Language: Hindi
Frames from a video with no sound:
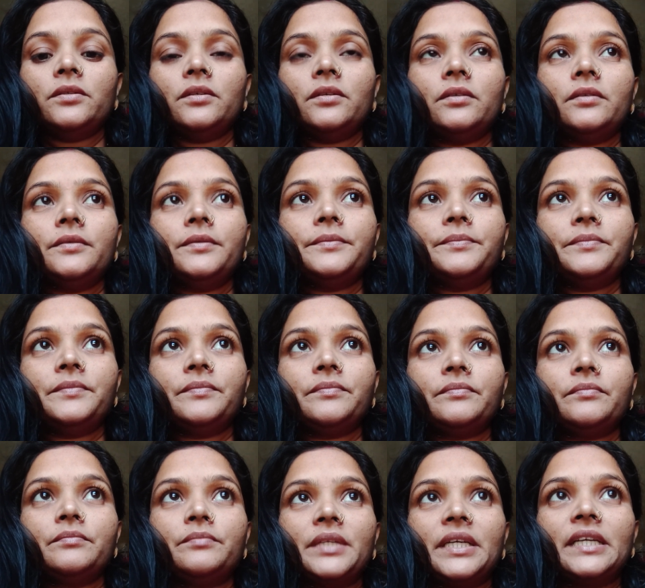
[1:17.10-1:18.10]

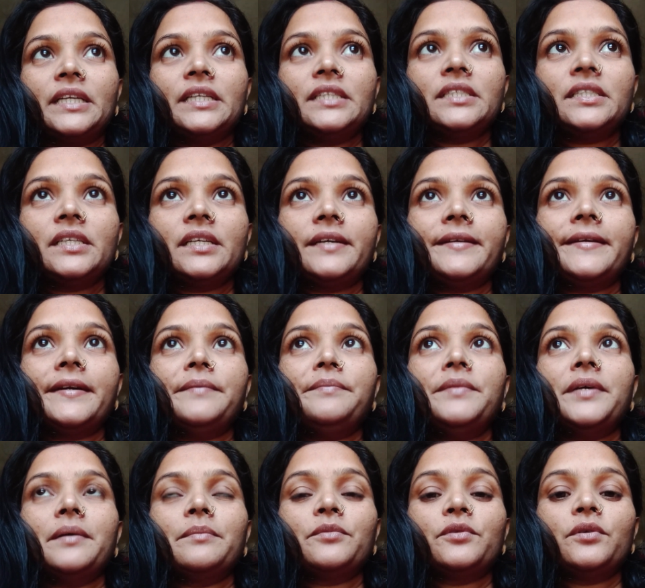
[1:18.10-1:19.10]
प्रेगनेंसी के टाइम
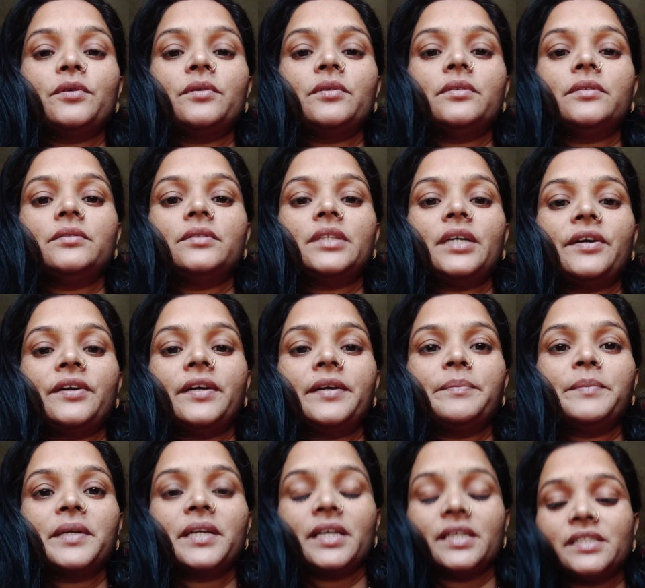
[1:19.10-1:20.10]
में आपको
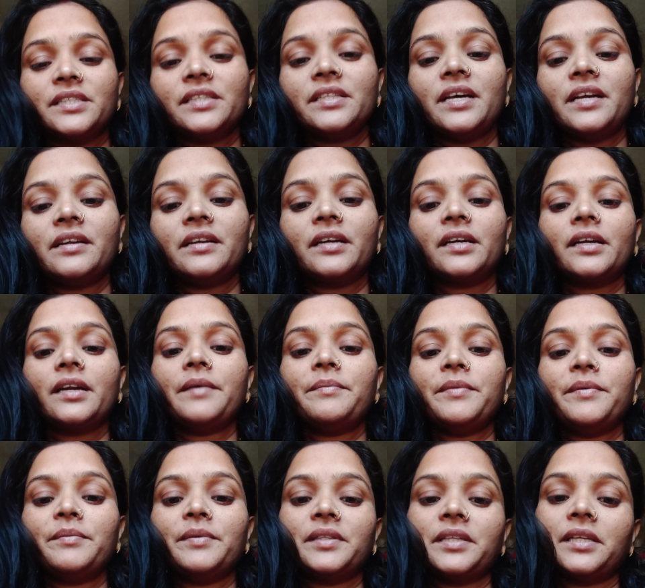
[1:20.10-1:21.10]
थायराइड में कैसे ध्यान रखना है
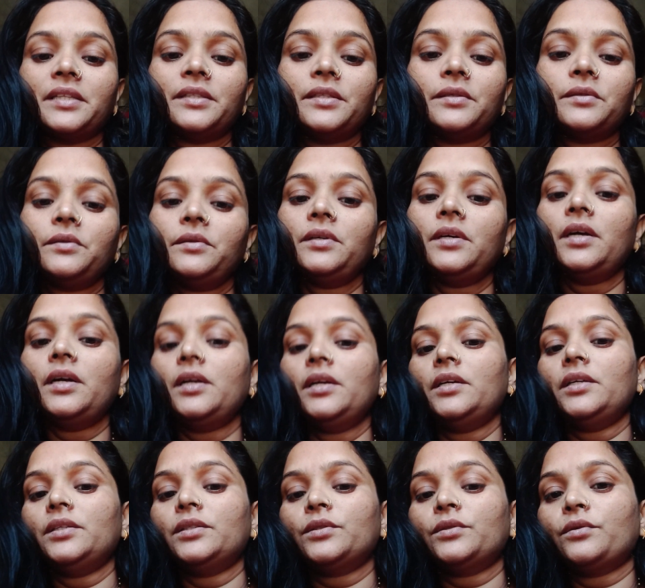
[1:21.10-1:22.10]
मैं बताती हूँ
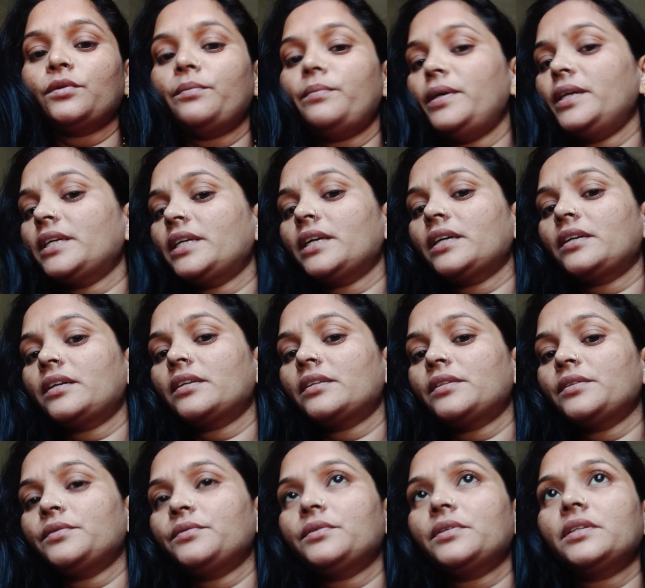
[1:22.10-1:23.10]
तो मैं क्या
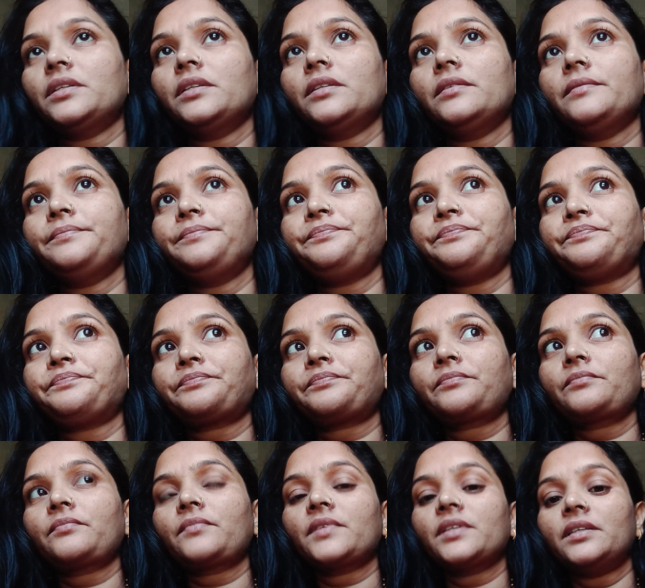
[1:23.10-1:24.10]
करती हूँ कि
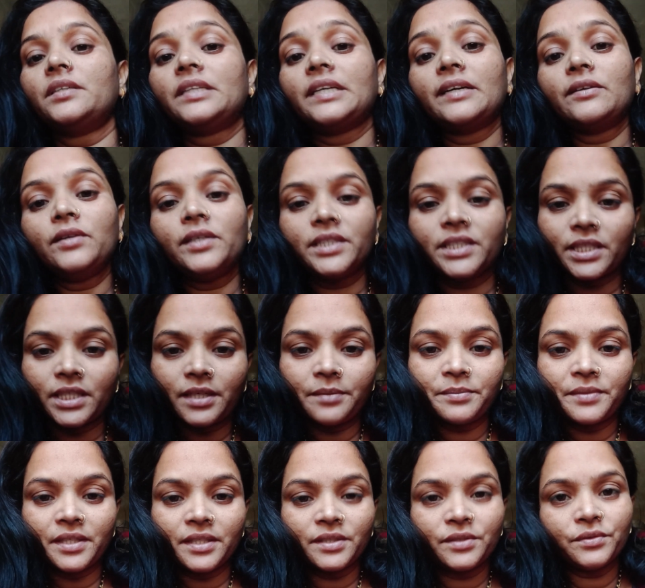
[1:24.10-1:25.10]
रेगुलर
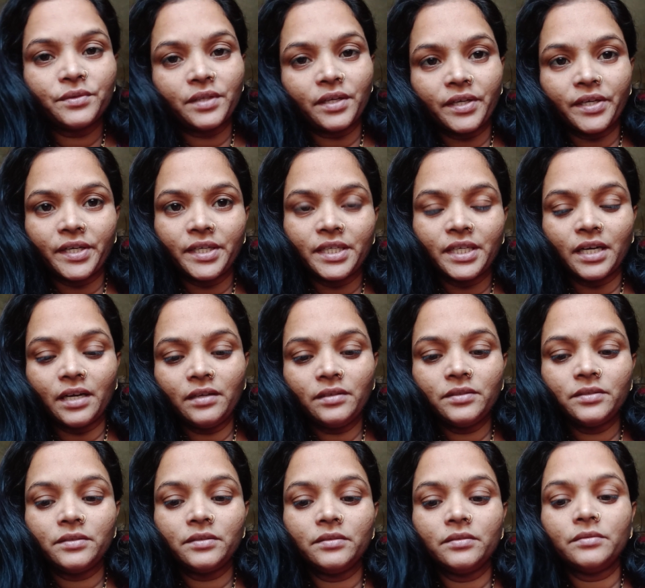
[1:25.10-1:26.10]
चेकअप करती हूँ थायराइड का
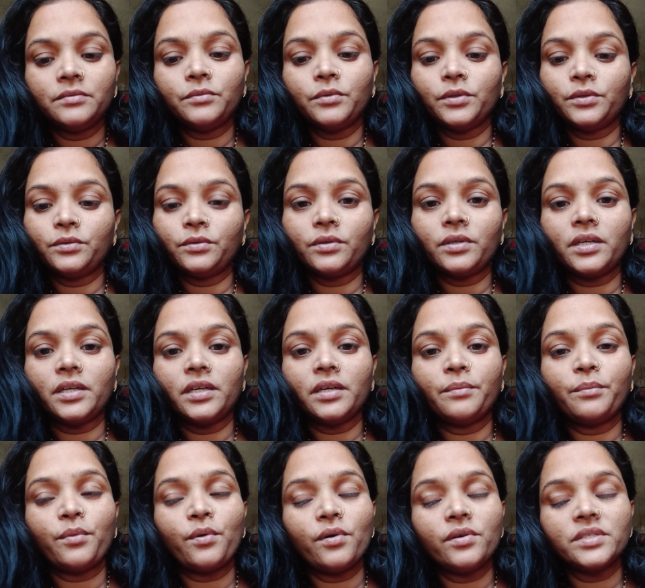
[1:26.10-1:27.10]
वो तो करना
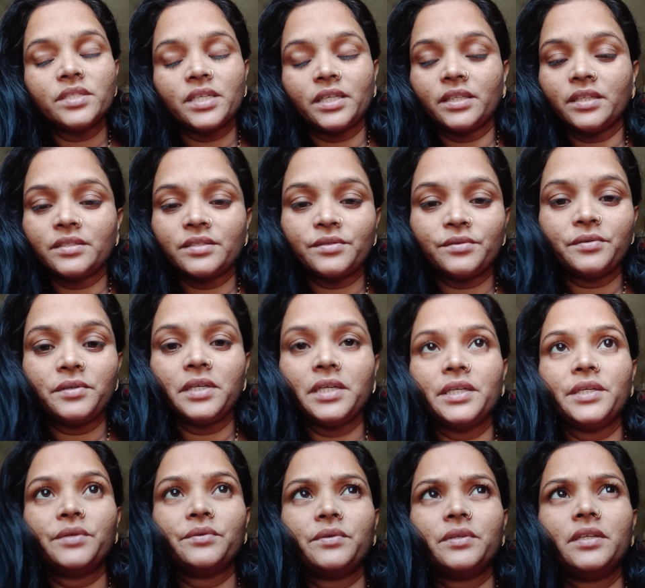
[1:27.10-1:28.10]
बहुत ज़्यादा ज़रूरी
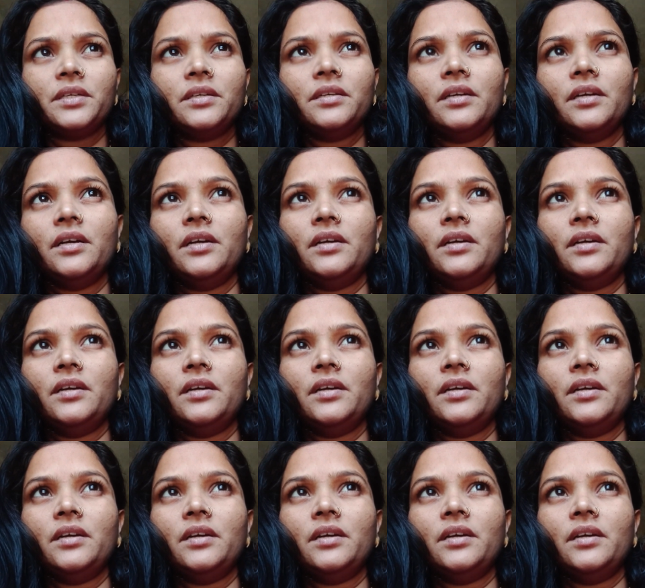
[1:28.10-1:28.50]
है क्योंकि